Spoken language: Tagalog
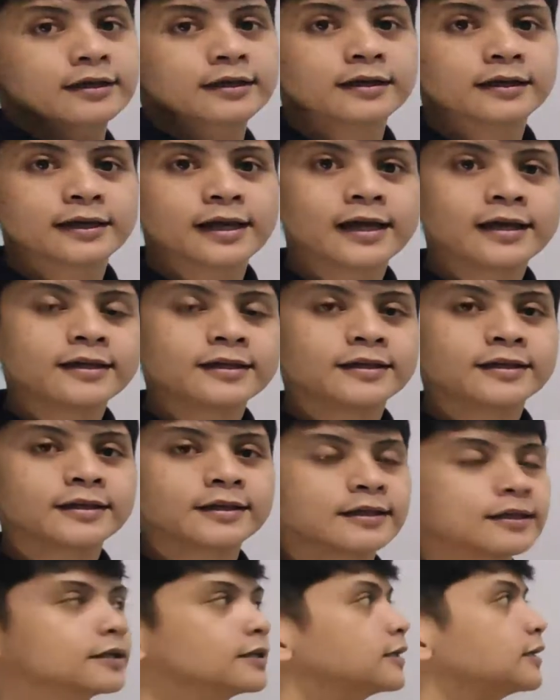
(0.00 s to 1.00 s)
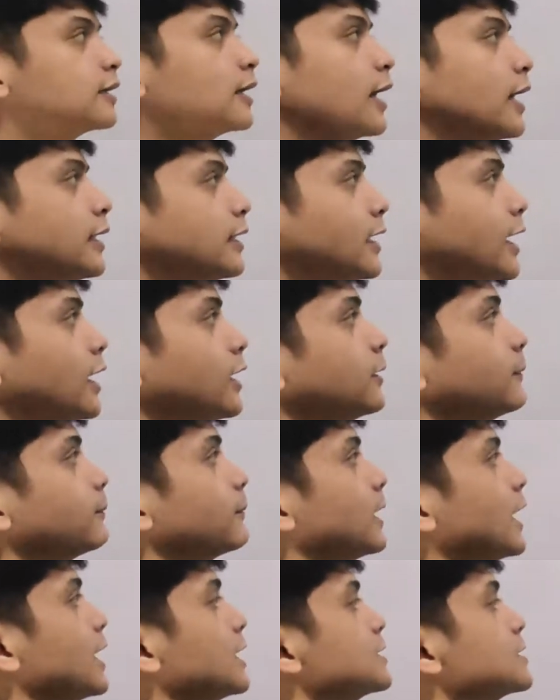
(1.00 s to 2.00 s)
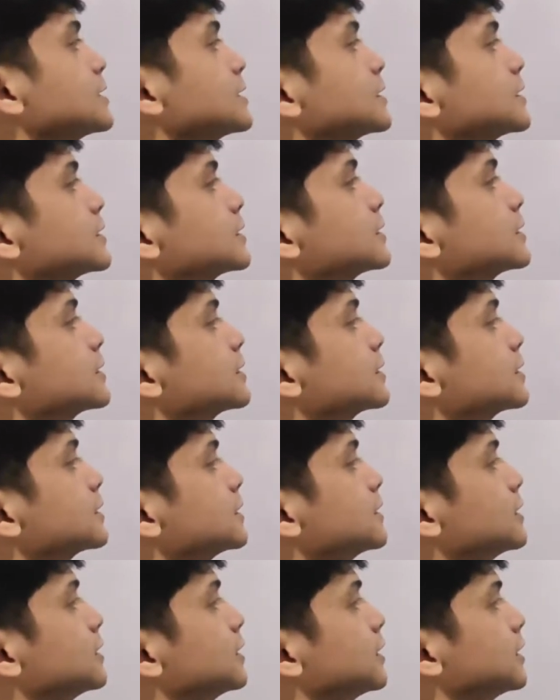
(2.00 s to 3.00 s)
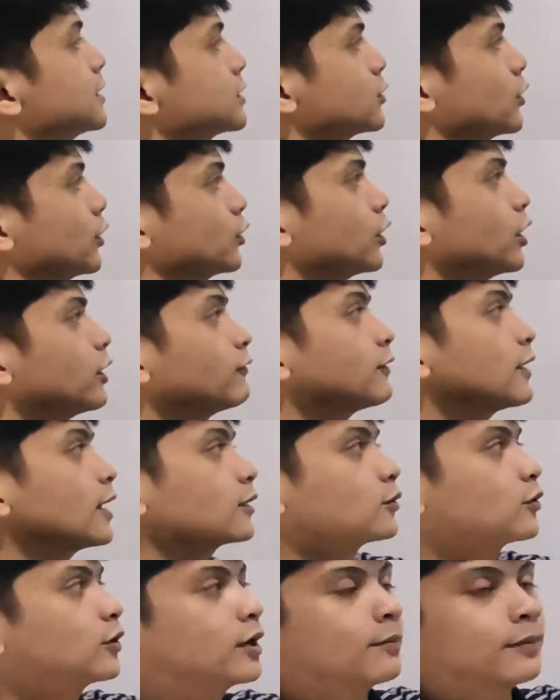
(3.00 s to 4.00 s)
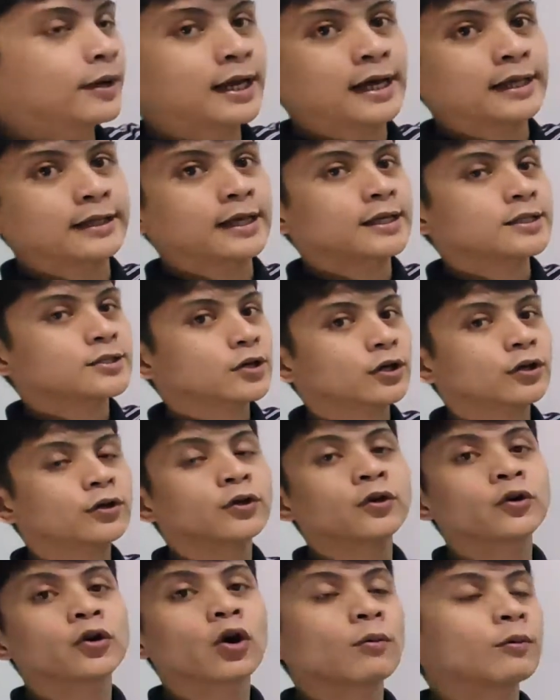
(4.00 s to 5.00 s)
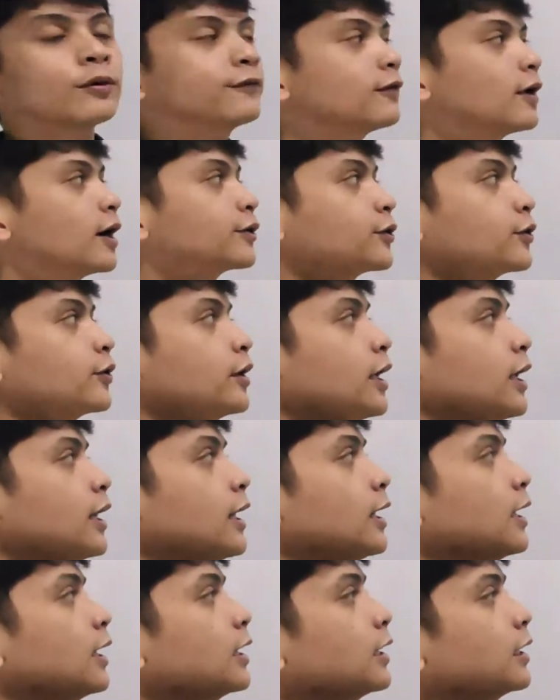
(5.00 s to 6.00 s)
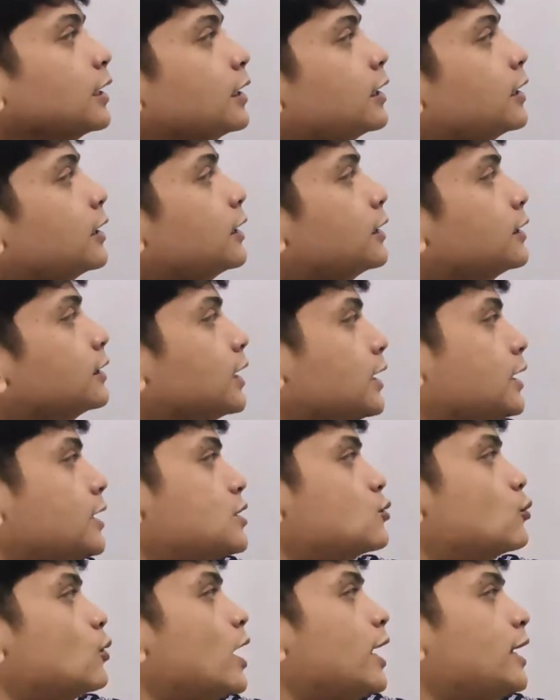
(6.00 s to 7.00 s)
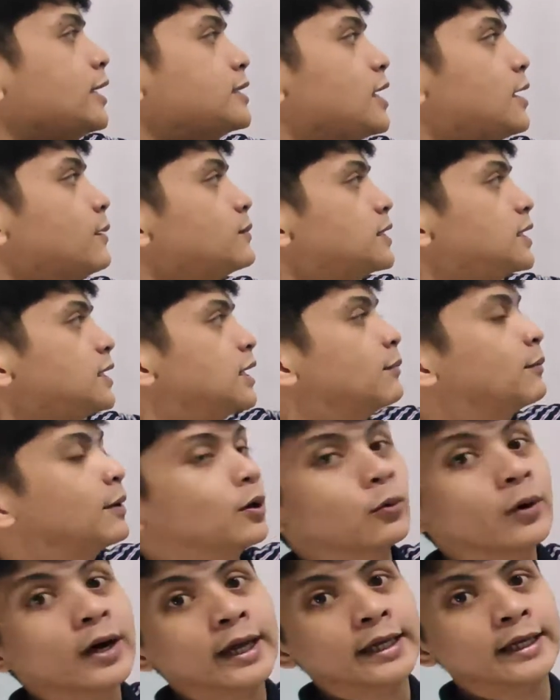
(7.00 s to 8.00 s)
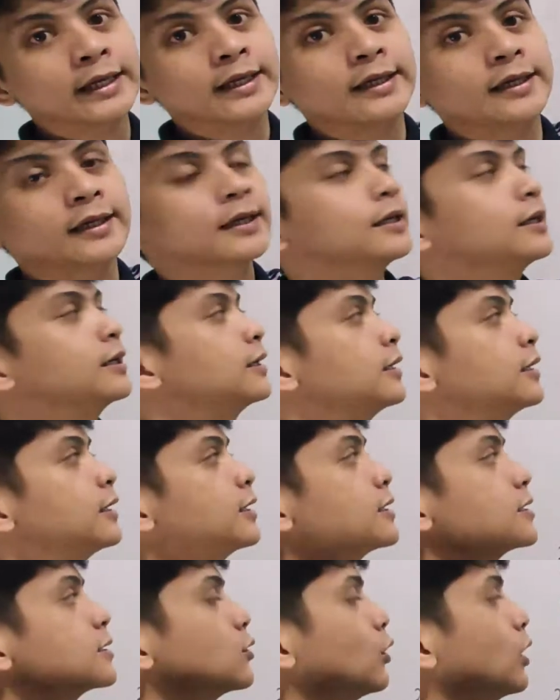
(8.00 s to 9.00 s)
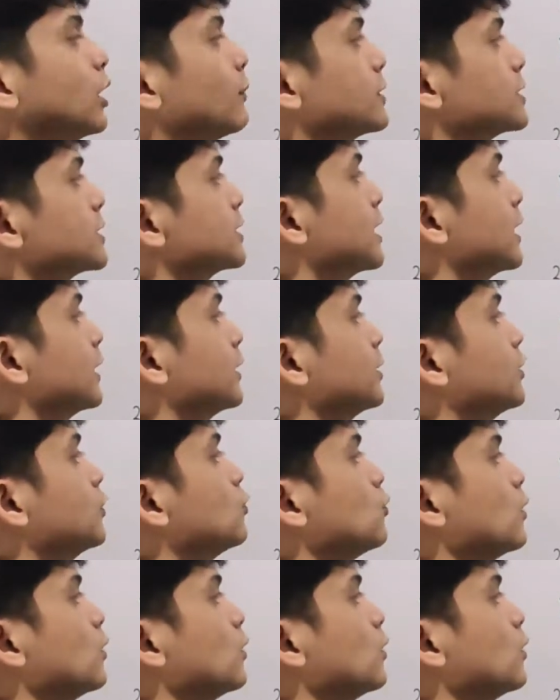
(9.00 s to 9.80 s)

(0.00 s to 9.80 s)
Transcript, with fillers: Okay? And then plus, so ito ay factor naman natin. So ano yung common factor nila? That is y, same silang may y. So, labas natin yung